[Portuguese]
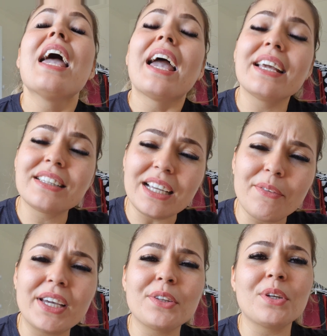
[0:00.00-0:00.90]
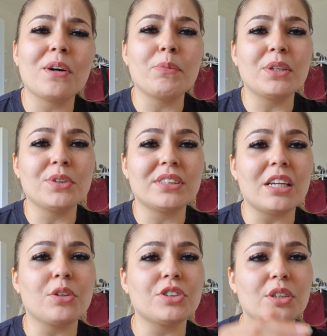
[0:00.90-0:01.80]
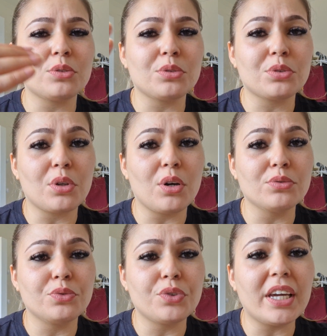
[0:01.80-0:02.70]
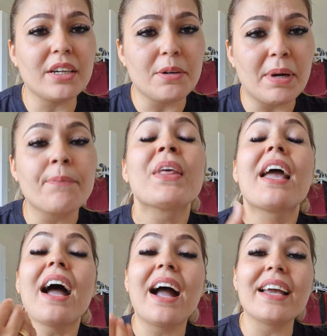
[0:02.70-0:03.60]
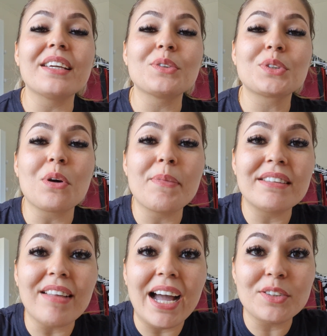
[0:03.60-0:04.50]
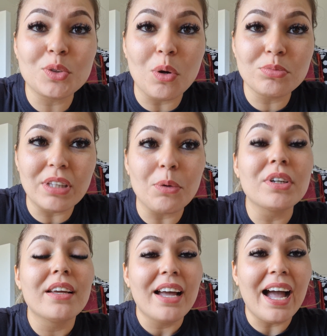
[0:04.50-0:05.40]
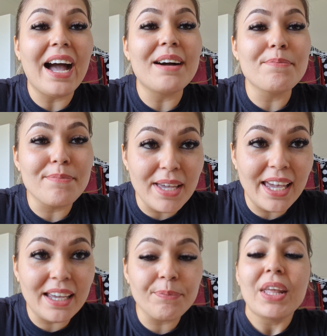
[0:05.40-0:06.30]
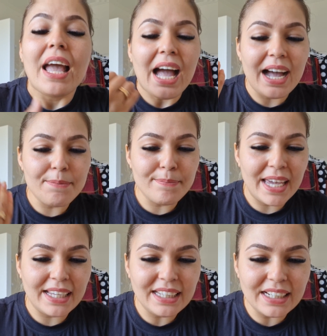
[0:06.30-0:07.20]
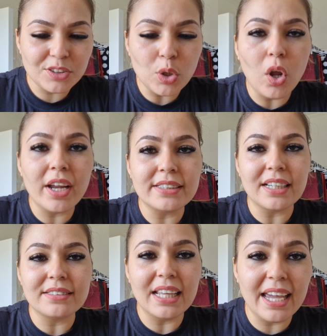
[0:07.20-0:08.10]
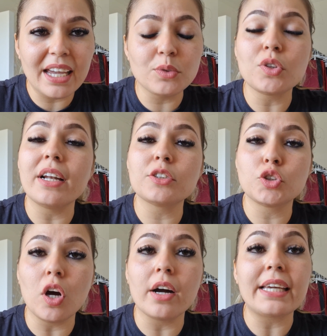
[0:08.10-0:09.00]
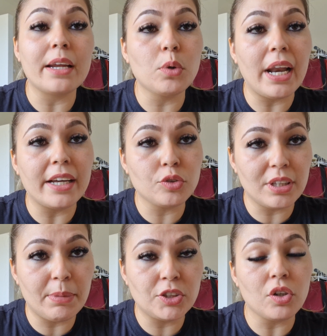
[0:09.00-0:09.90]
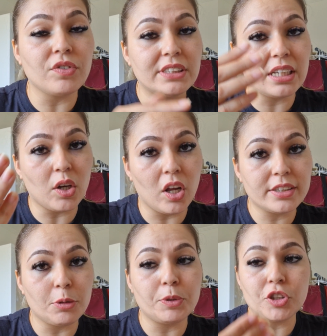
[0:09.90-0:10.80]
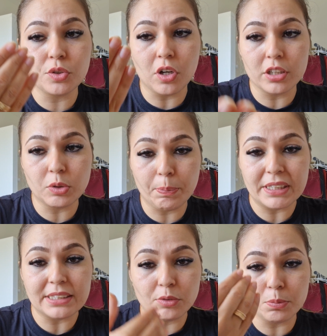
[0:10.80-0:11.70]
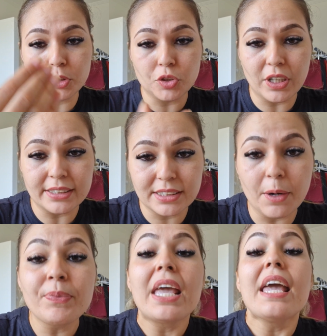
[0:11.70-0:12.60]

Então, em nome do Senhor Jesus, confirma aí nos comentários com o teu amém. Amém, queridos, glórias a Deus. Olha só, quero orar juntamente com você, coloca teu pedido, coloca tua petição, teu pedido de oração.